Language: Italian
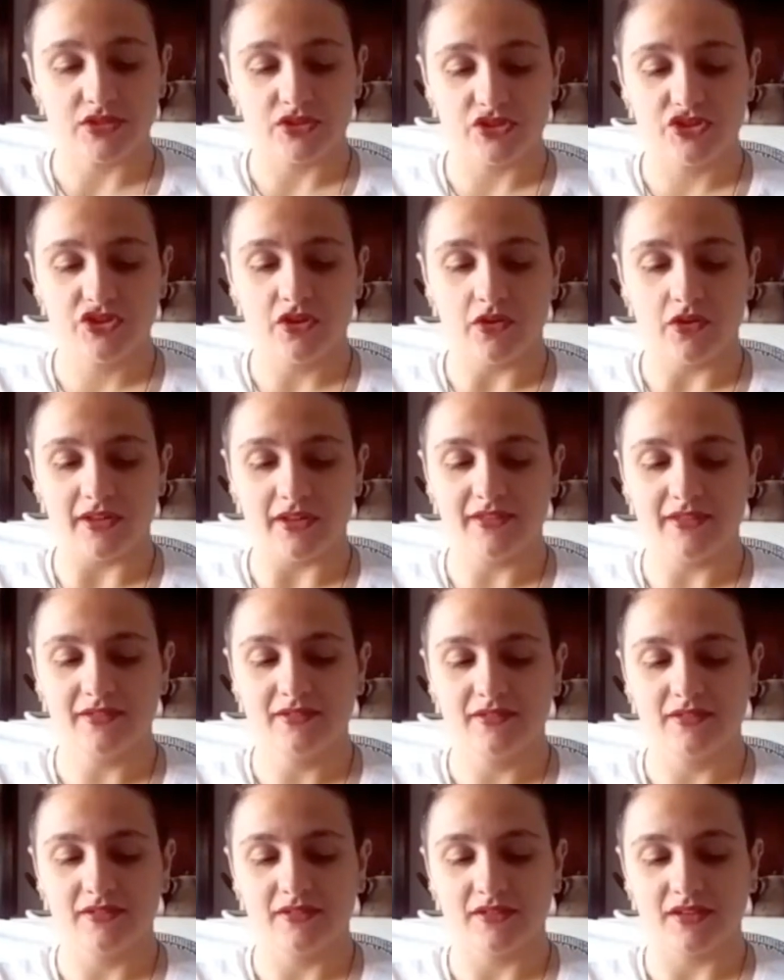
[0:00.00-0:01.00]
Joy,
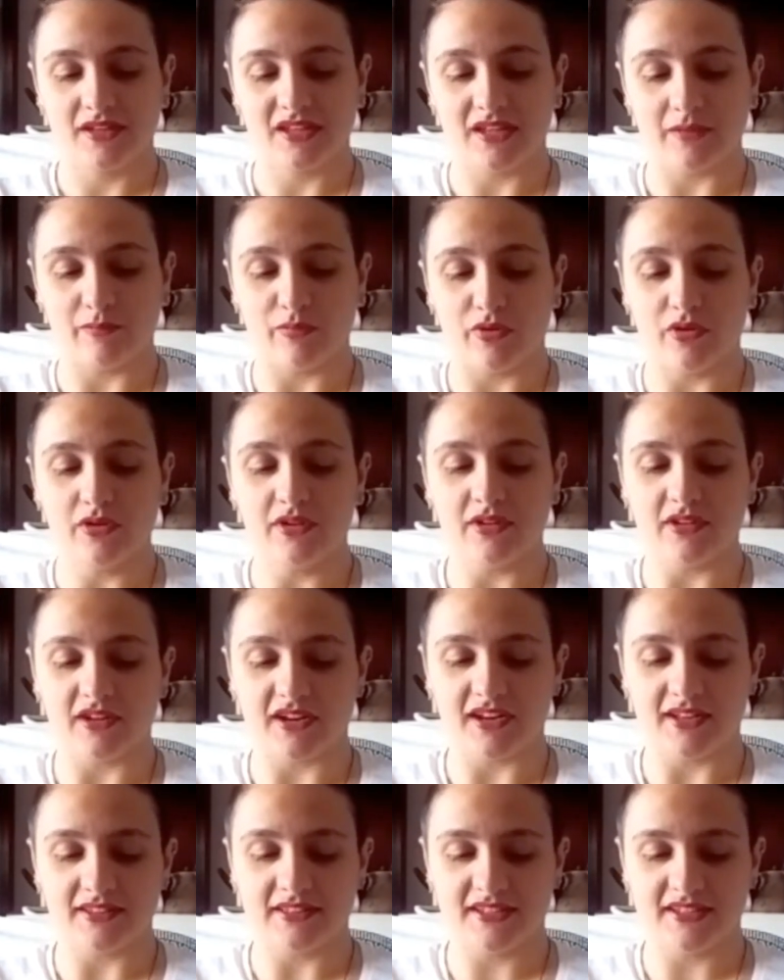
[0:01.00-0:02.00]
che poi in
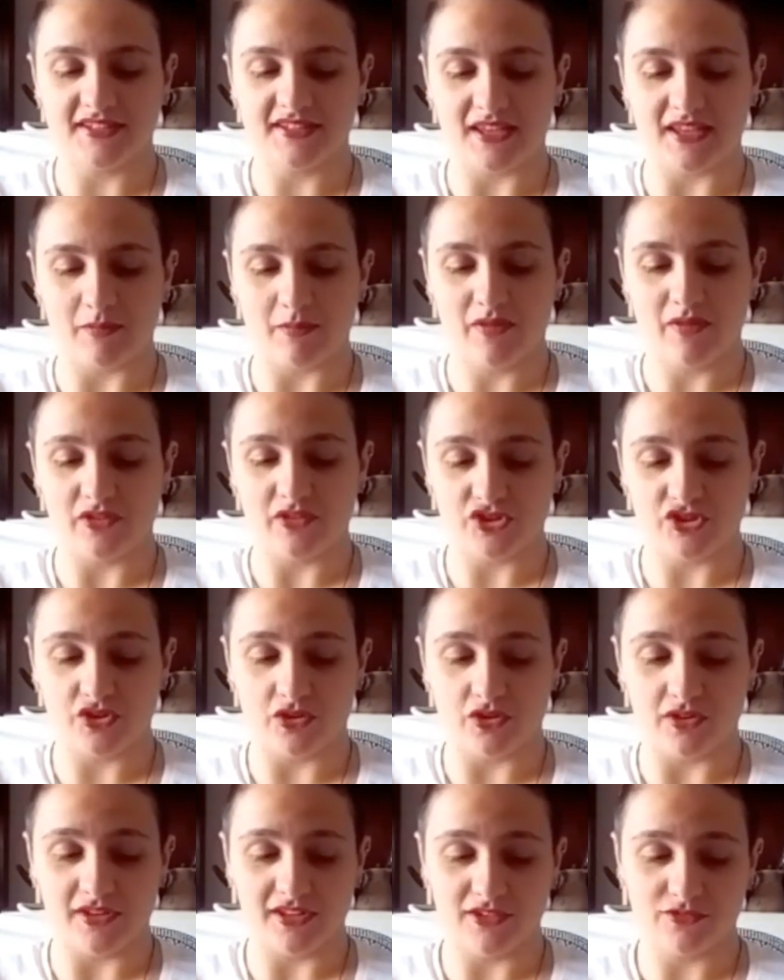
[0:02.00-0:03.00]
realtà si chiamava
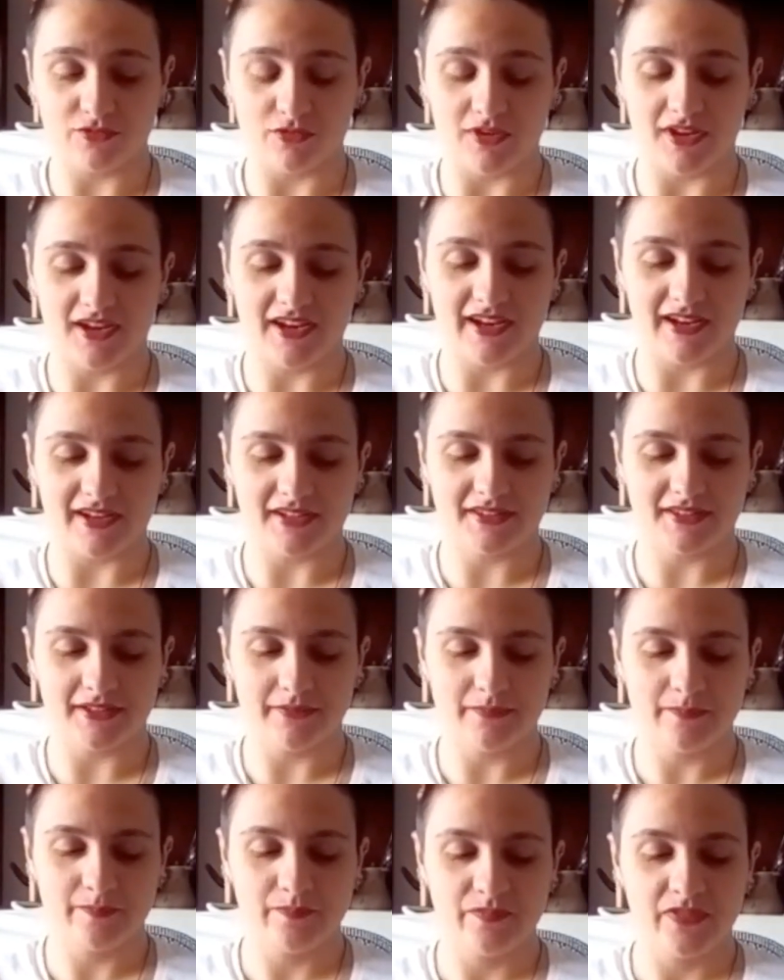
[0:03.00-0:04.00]
Gioia sulla
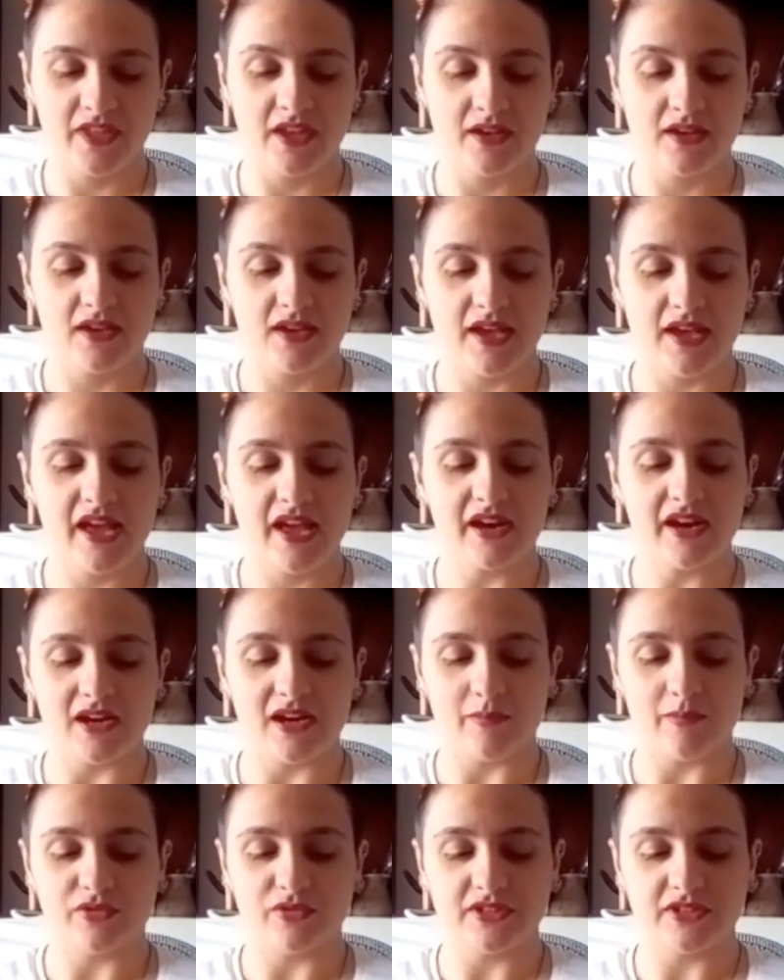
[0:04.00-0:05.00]
carta, era
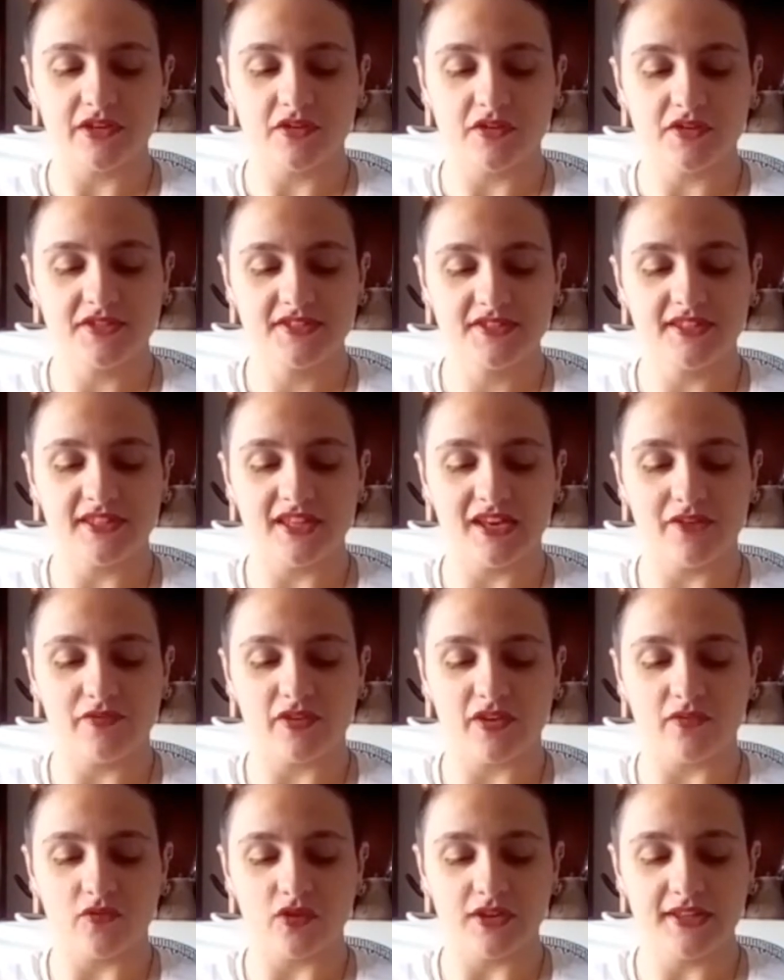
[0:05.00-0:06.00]
l'apoteosi della
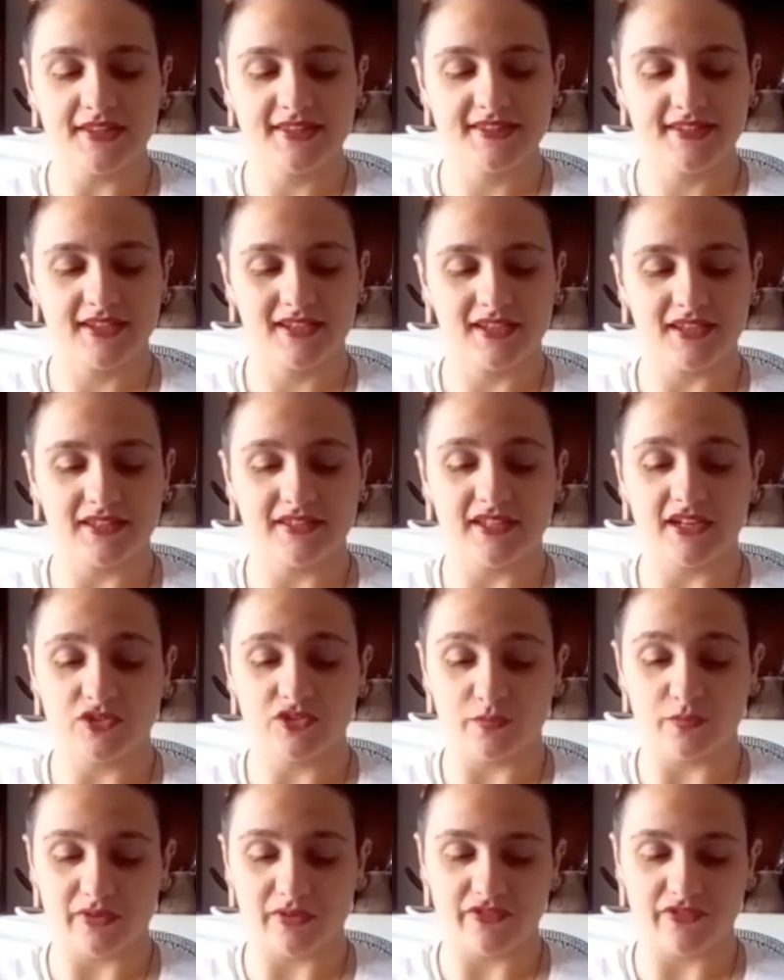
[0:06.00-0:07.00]
frivolezza e della
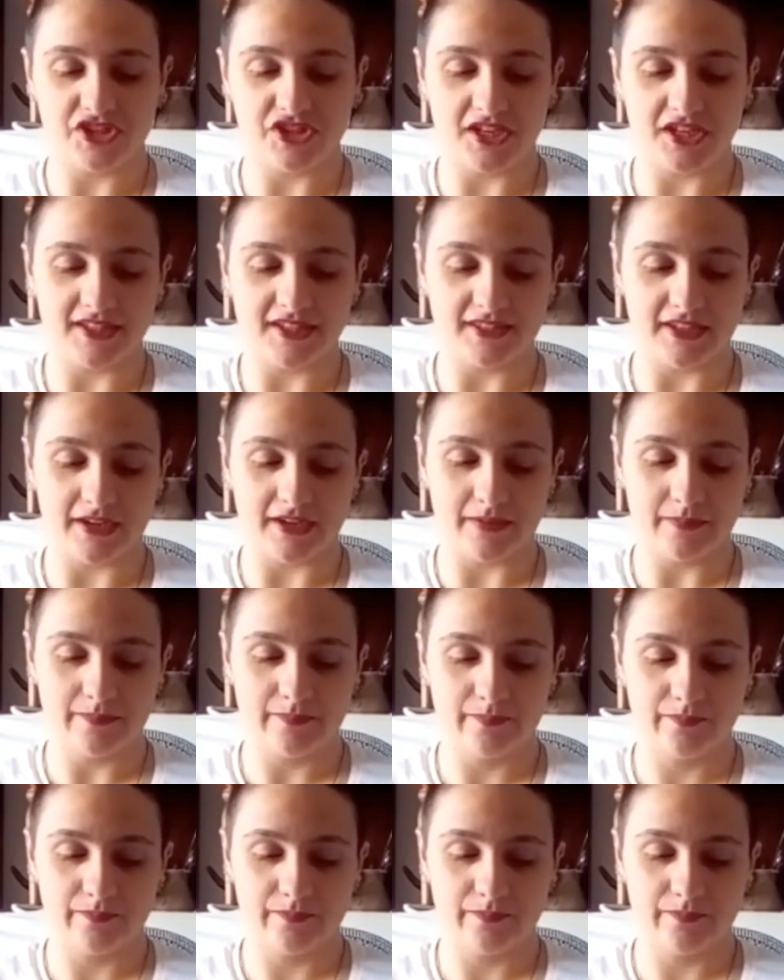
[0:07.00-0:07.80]
superficialità.